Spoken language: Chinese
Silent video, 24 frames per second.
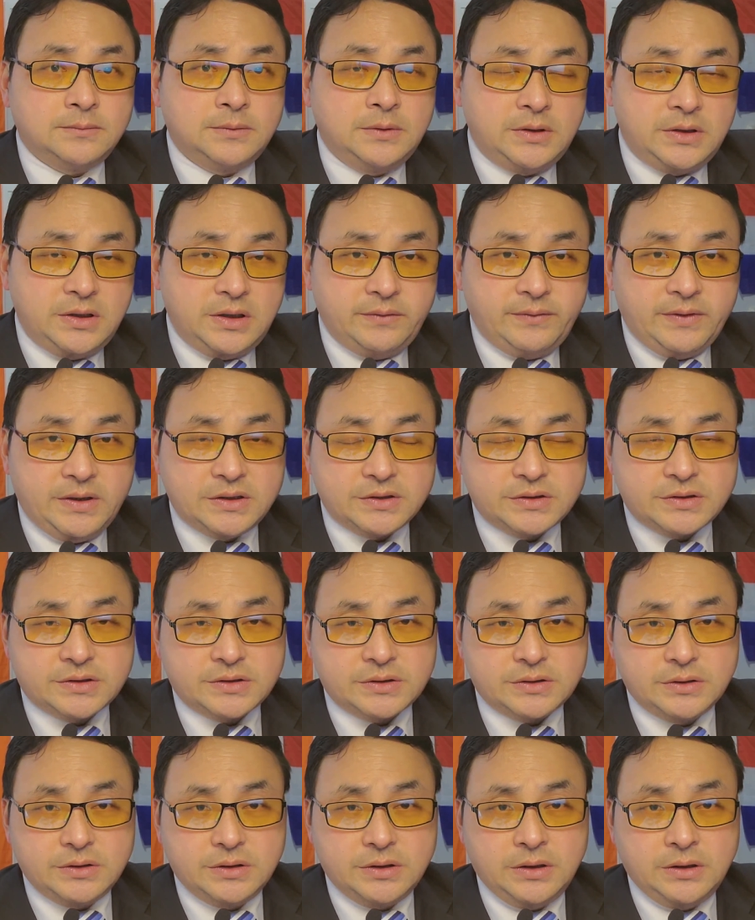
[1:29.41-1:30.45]
一位
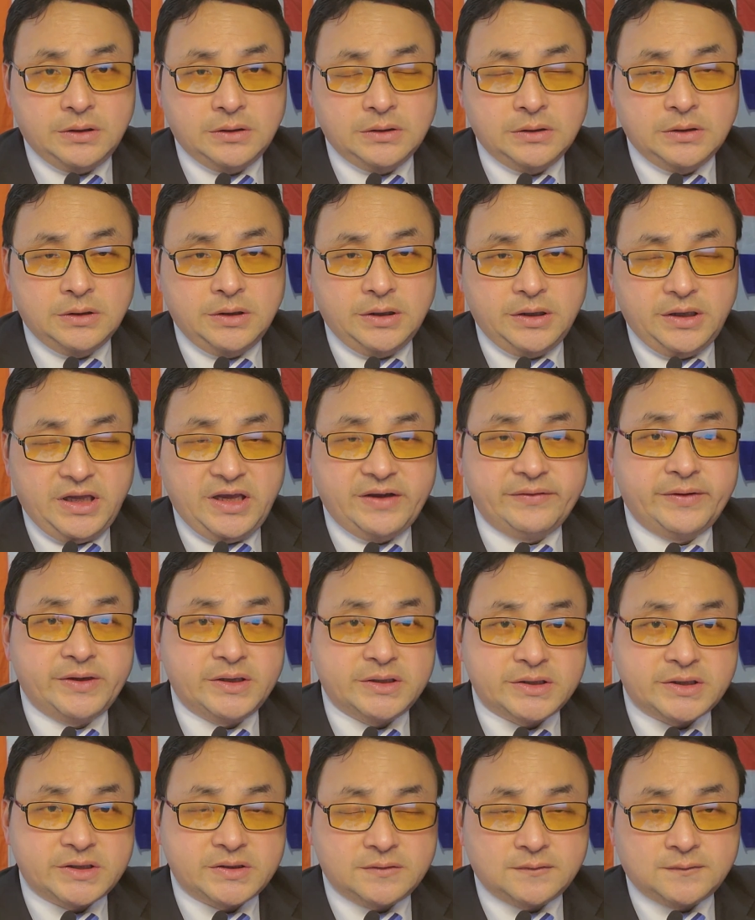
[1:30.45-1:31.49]
是叶问
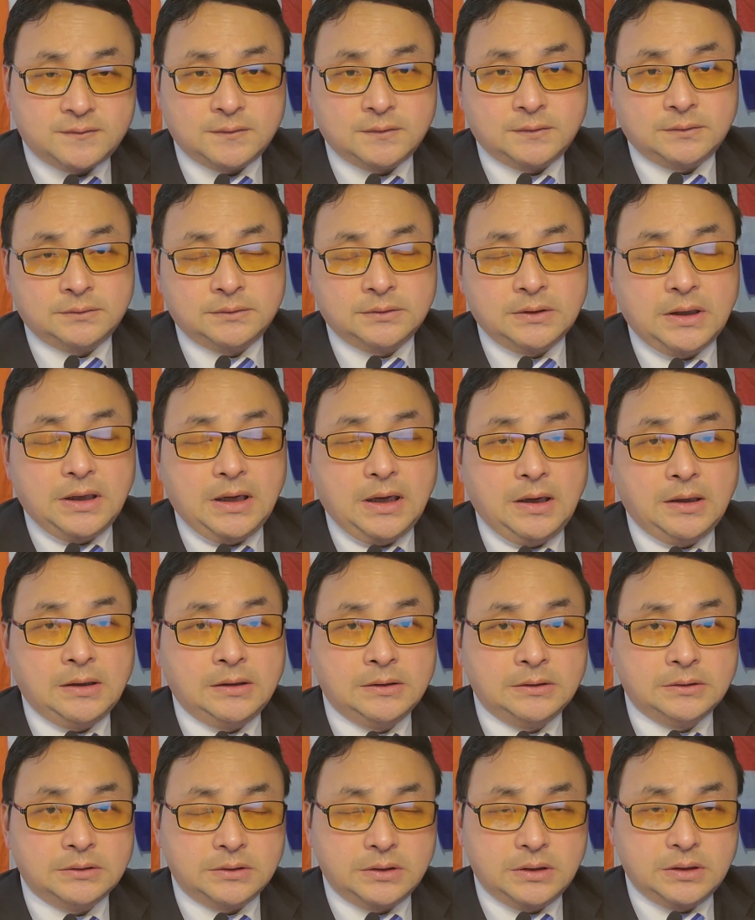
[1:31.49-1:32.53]
师傅啊，
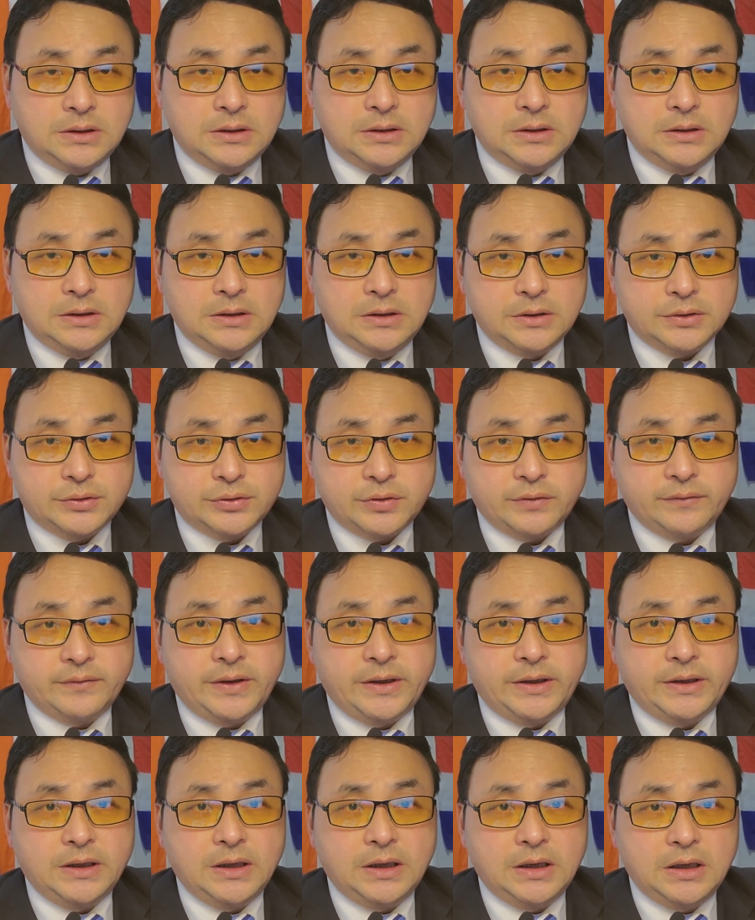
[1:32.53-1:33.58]
呃，所谓
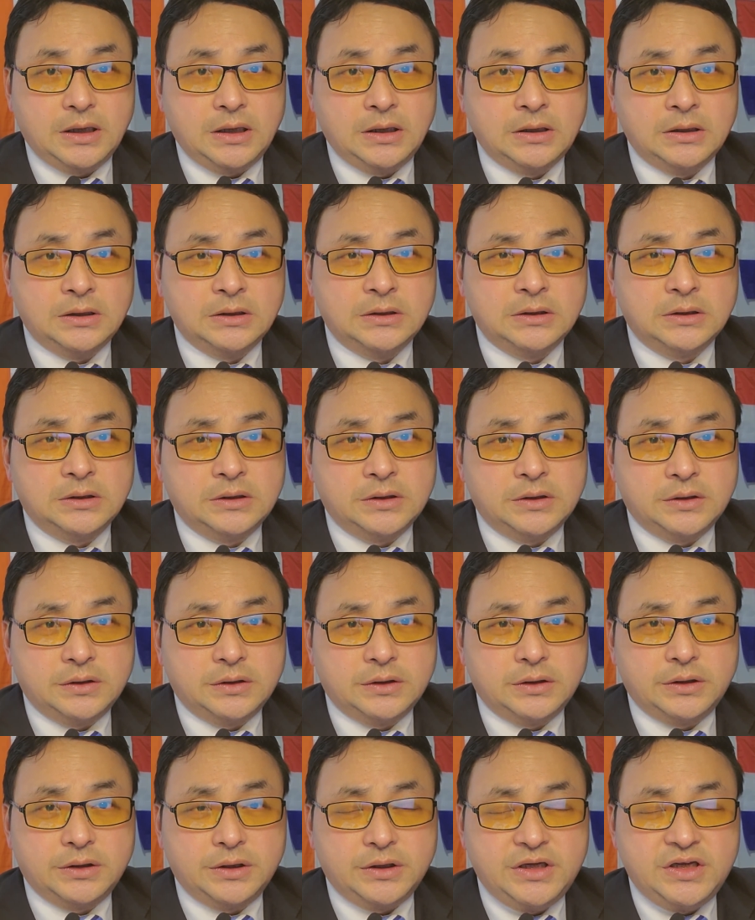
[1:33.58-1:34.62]
的
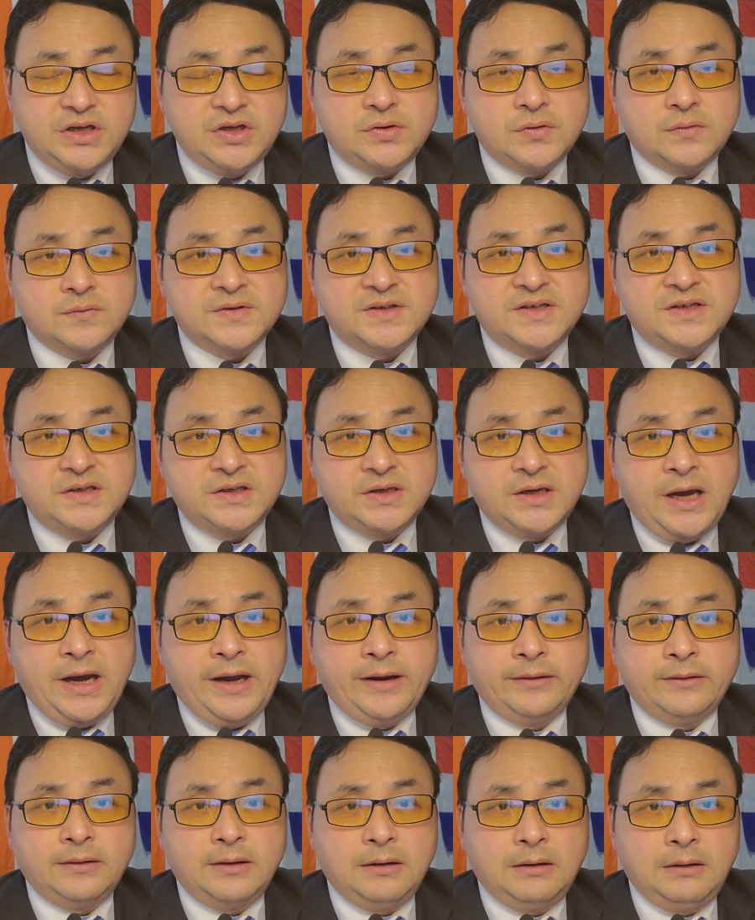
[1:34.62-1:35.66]
呃英雄气概
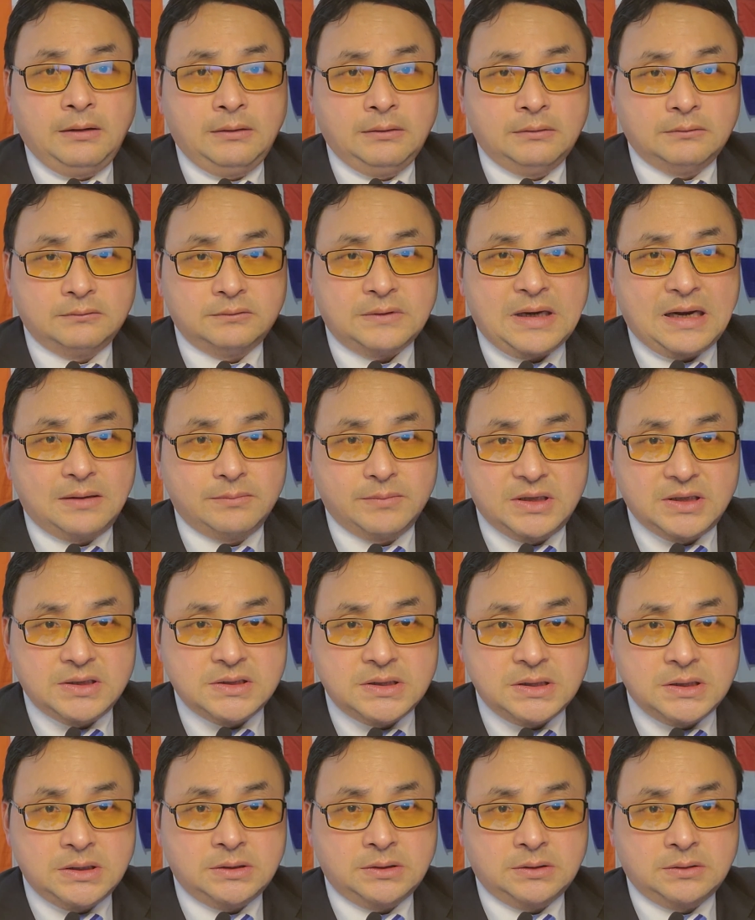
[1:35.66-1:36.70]
的武打明
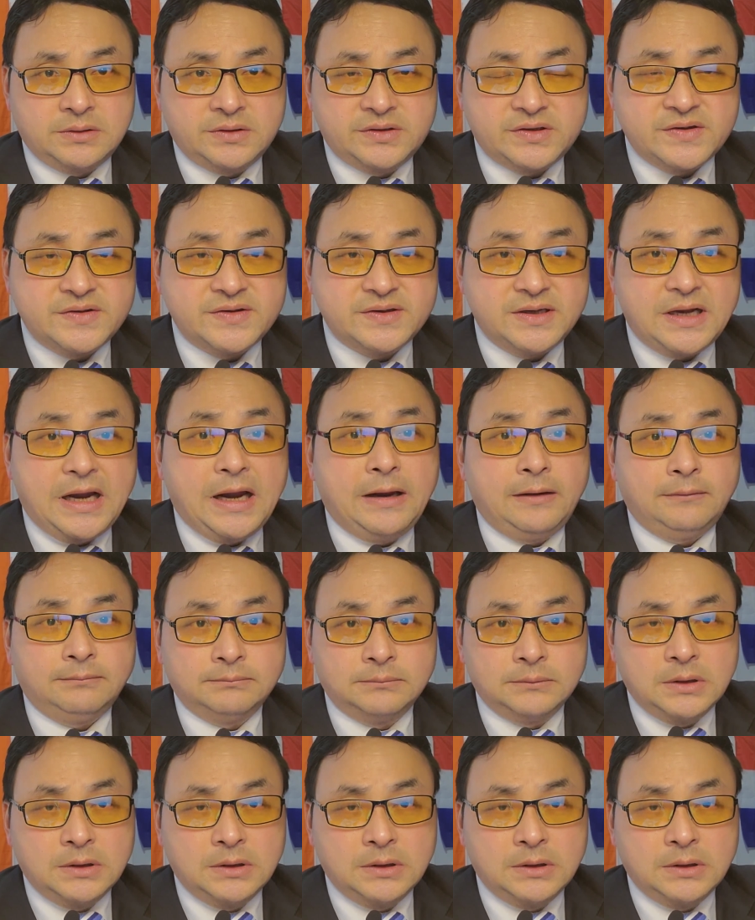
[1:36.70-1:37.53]
星甄子丹，